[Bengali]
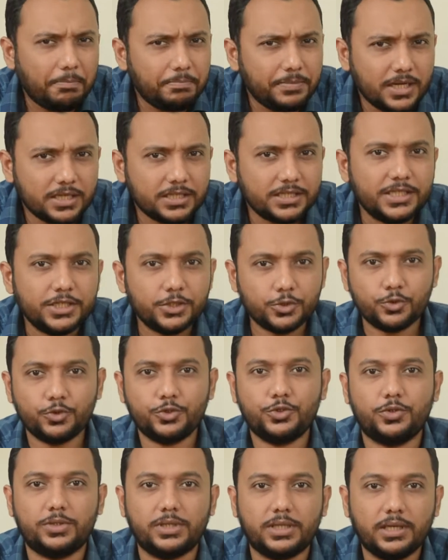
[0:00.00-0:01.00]
আপনার
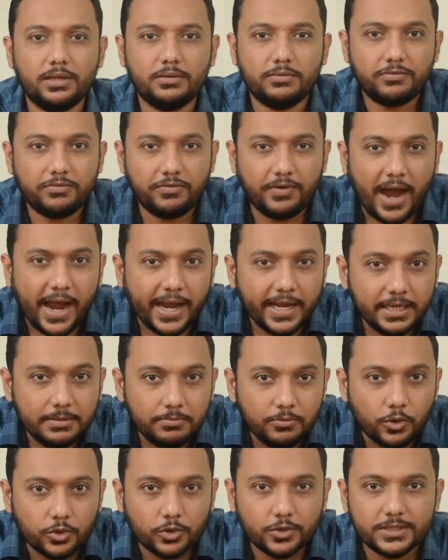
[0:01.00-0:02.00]
শিশুর যদি ফাইন
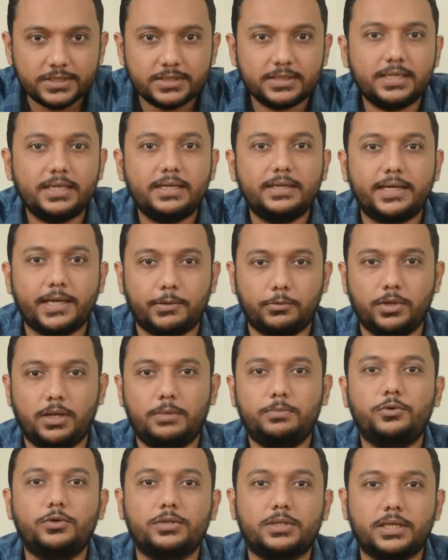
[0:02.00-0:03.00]
মোটর স্কিল
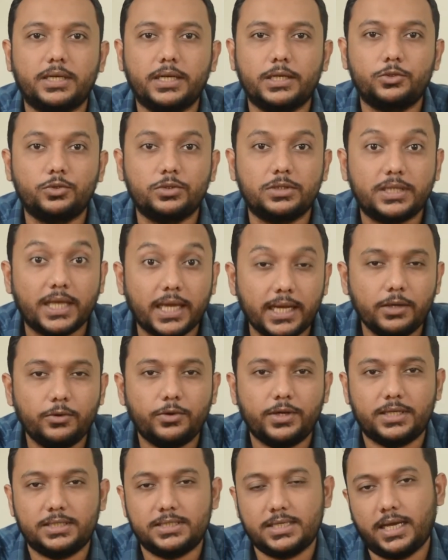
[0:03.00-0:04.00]
ডেভেলপ হতে একটু দেরি
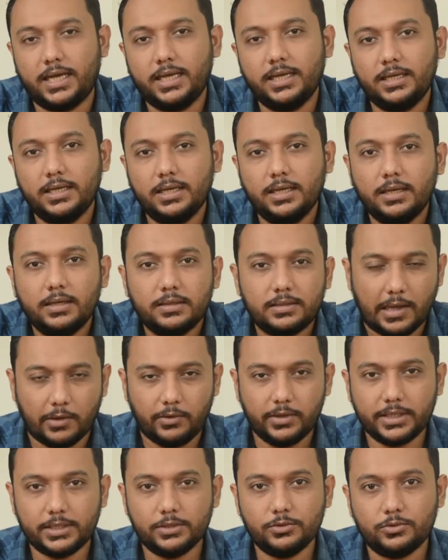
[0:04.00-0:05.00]
হয়ে যায়
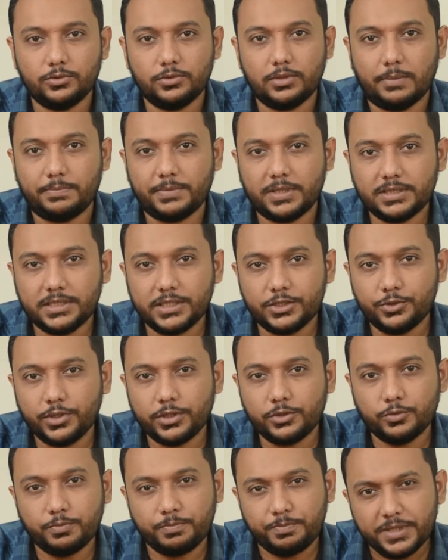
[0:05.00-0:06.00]
তাহলে কিন্তু আপনার শিশু
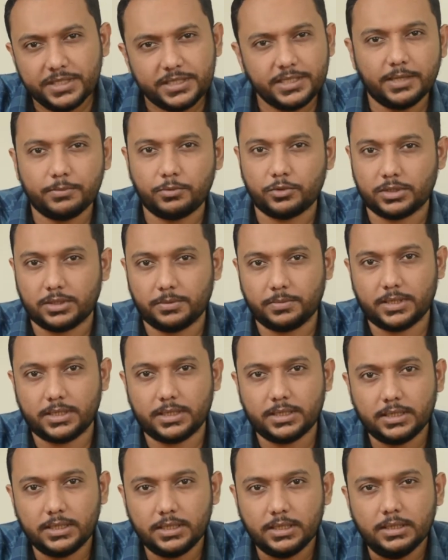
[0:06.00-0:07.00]
একটু পিছিয়ে পড়তে
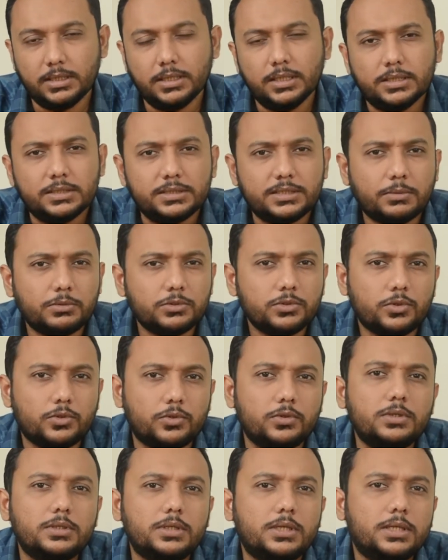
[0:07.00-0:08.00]
পারে যেমন
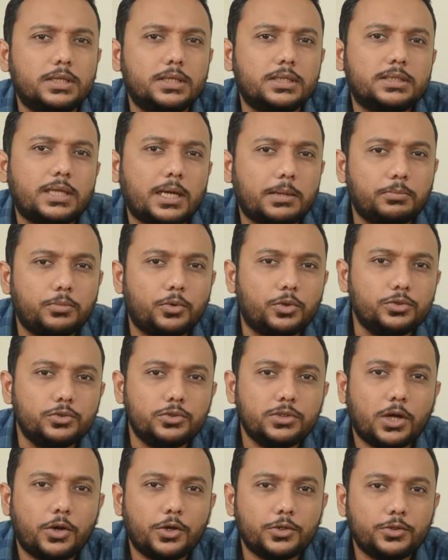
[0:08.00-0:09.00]
ধরুন তার
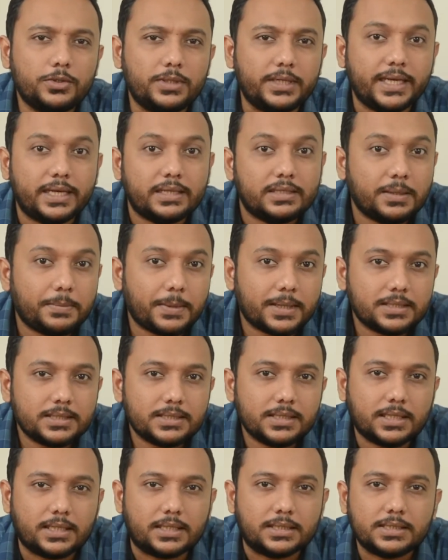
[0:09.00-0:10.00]
বন্ধুরা হয়তো লিখতে
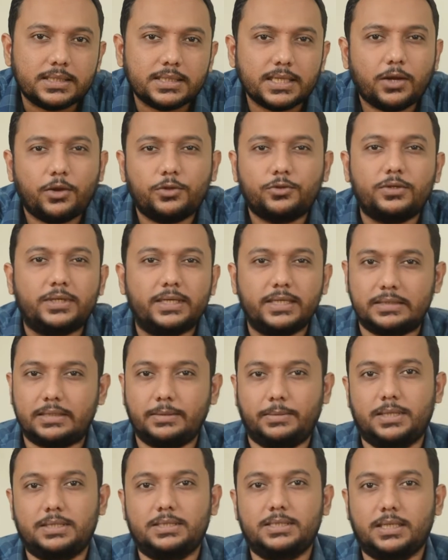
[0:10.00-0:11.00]
পারছে সে হয়তো
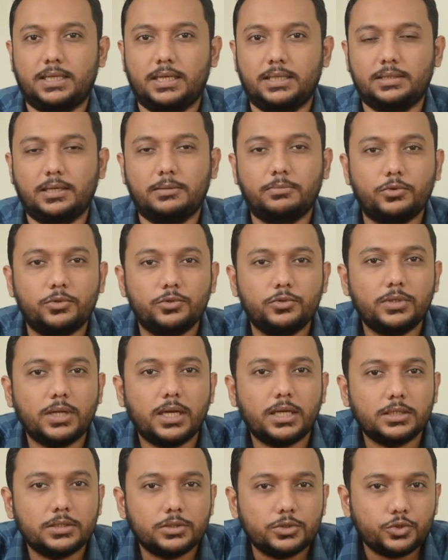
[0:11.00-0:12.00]
লিখতে পারছে না তার
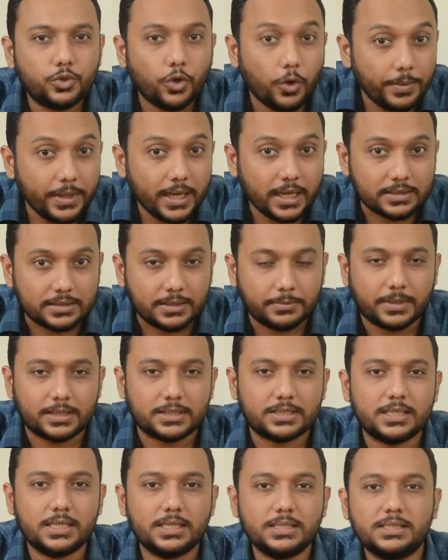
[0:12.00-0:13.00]
বন্ধুরা ছবি আঁকতে
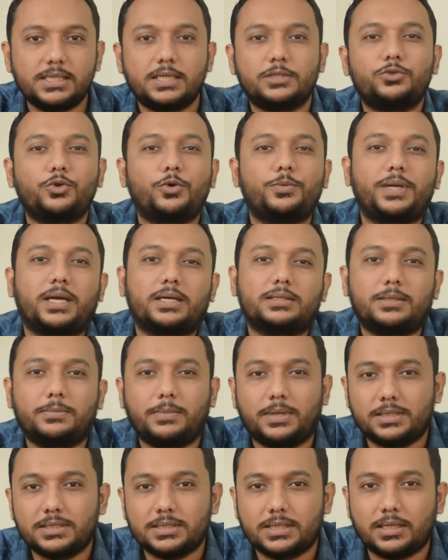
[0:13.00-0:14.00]
পারছে সে ছবি আঁকতে
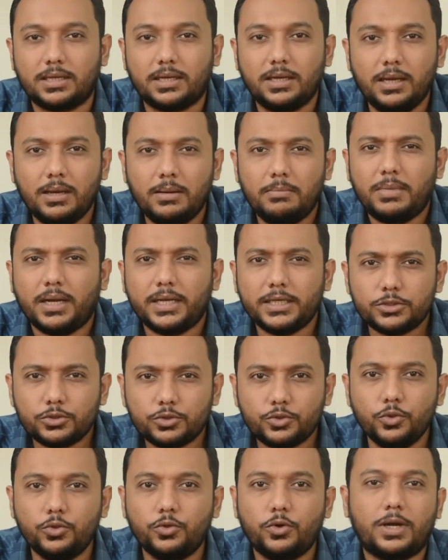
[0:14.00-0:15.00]
পারছে না মানে
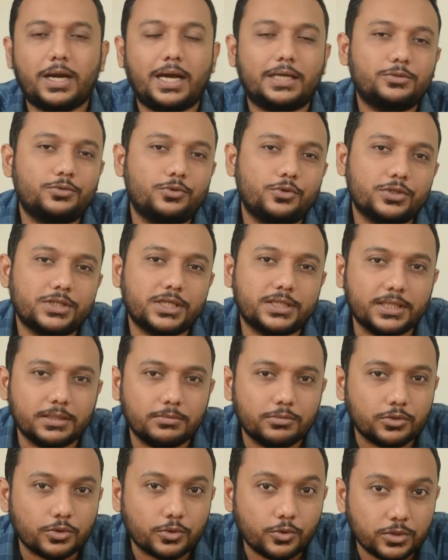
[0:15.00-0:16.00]
সূক্ষ্ম কাজগুলো সে
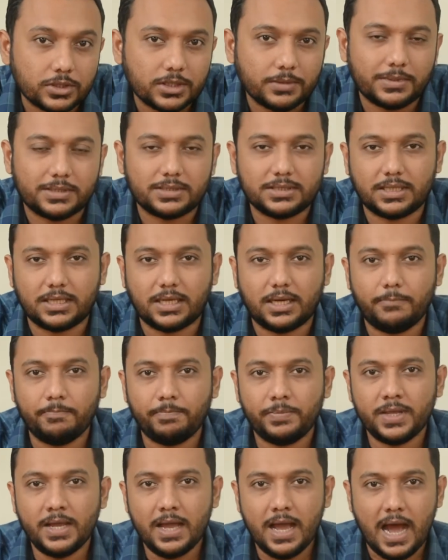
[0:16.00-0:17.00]
ঠিকমতো করতে পারছে না
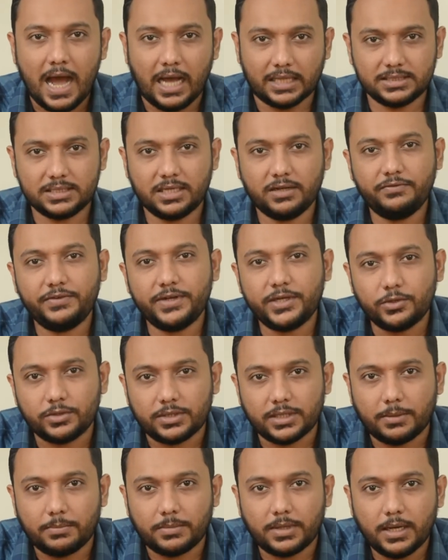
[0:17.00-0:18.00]
আজকের
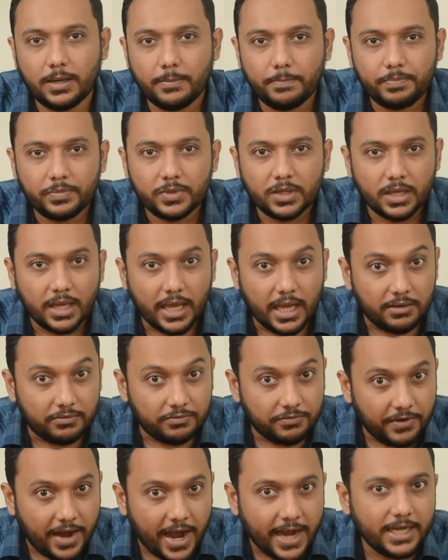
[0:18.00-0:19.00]
ভিডিওতে আমরা এই
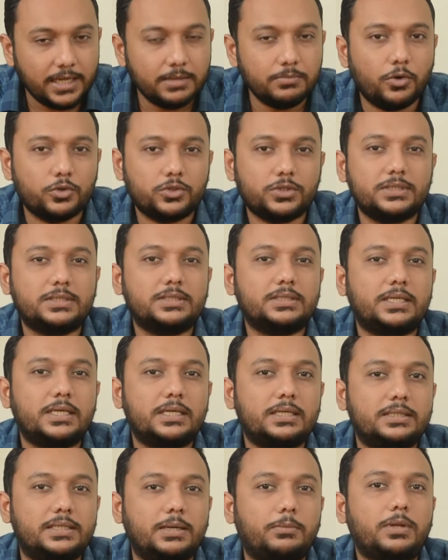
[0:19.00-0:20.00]
ফাইন মোটর
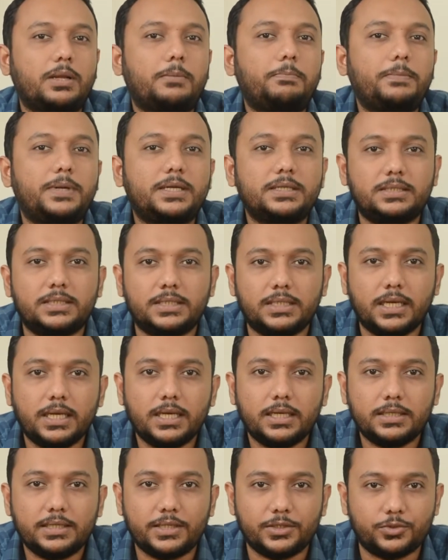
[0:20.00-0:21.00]
স্কিল ডেভেলপমেন্ট নিয়ে
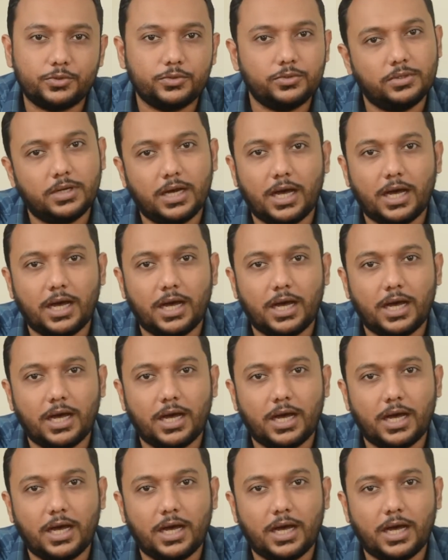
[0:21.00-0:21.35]
কিছু